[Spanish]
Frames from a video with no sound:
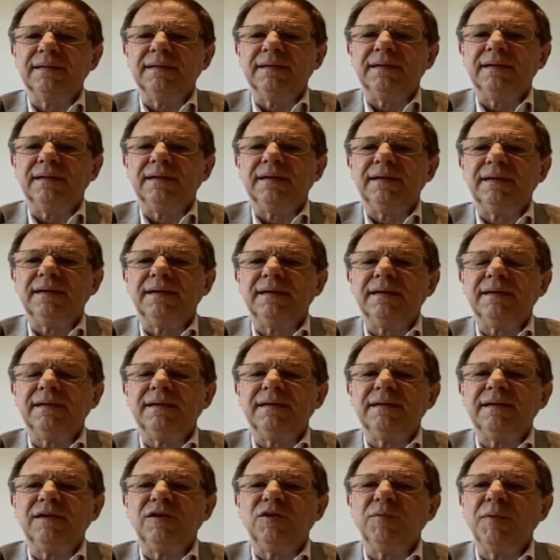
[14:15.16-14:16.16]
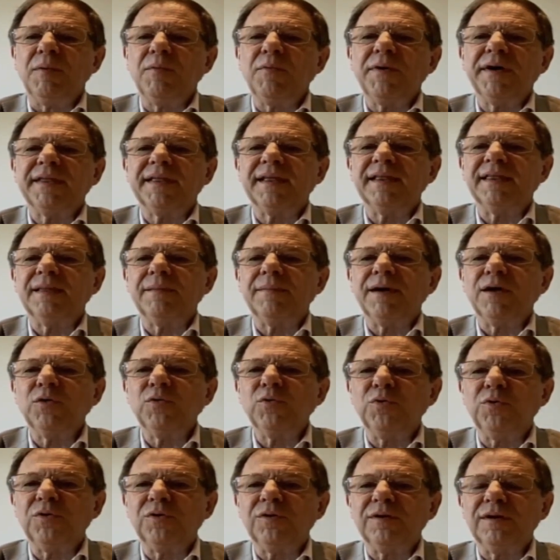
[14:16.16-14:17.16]
eh, lo vemos bastante
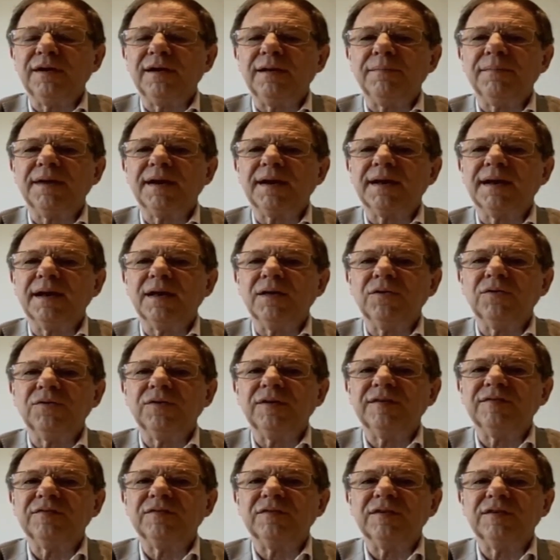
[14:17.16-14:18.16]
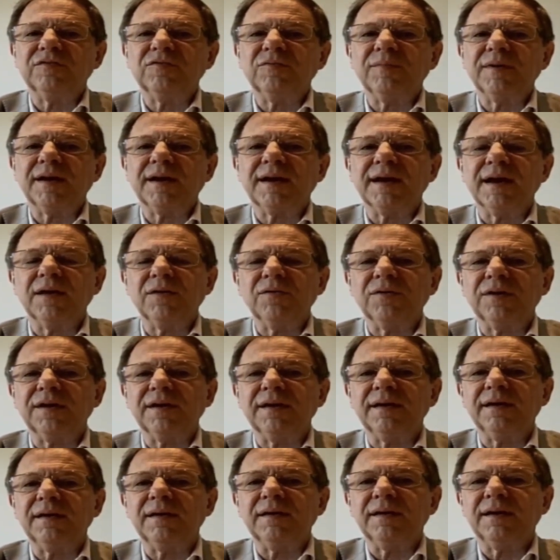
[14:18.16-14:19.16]
maduro. El mercado es, es, un mercado que
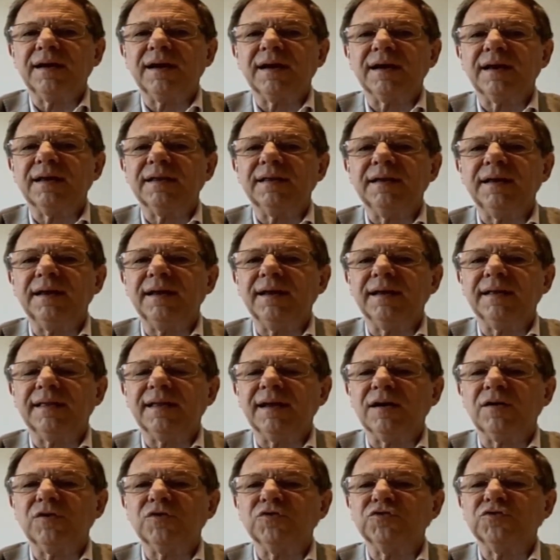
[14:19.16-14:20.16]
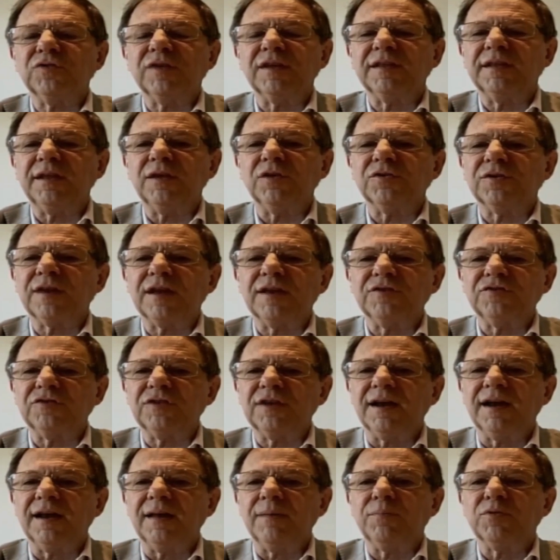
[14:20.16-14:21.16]
Argentina está con sus destinos
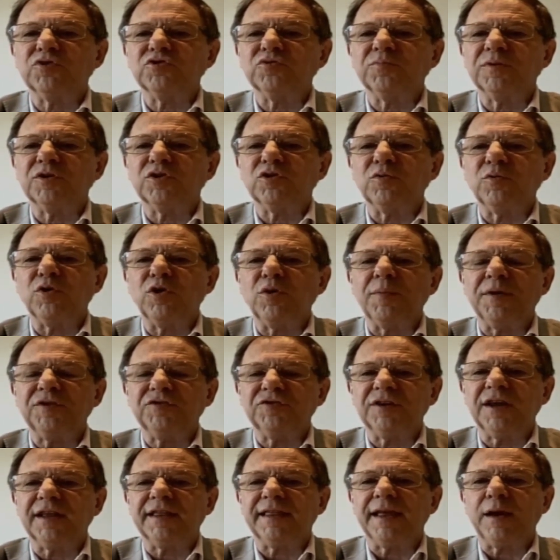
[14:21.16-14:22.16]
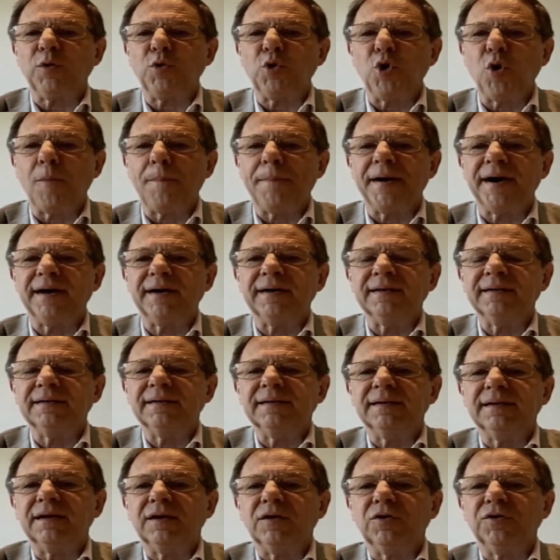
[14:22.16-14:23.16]
tradicionales, por supuesto vos lo mencionaste, Europa,
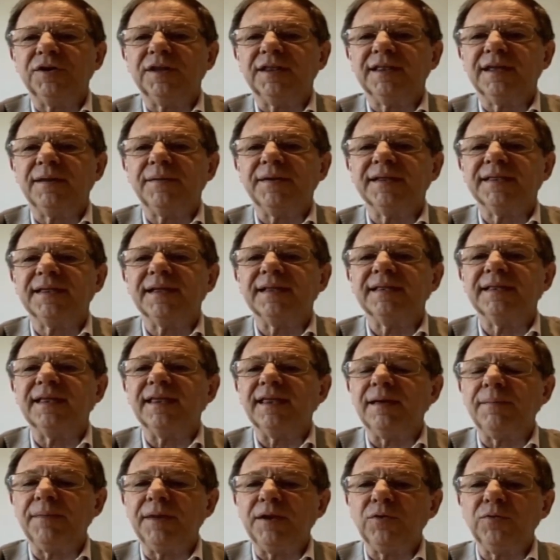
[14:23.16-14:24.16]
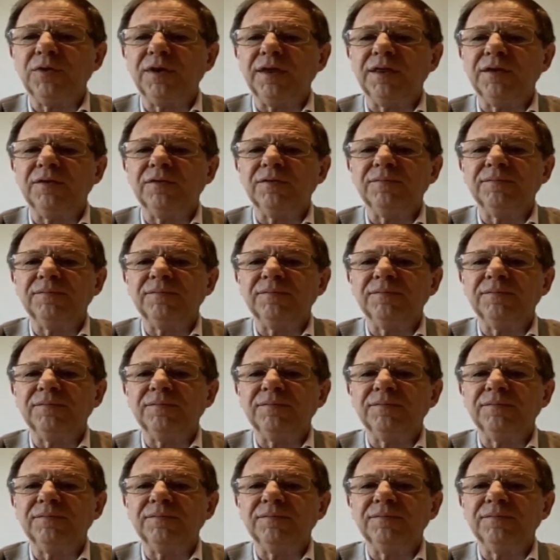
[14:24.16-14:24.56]
hoy está bastante disminuido.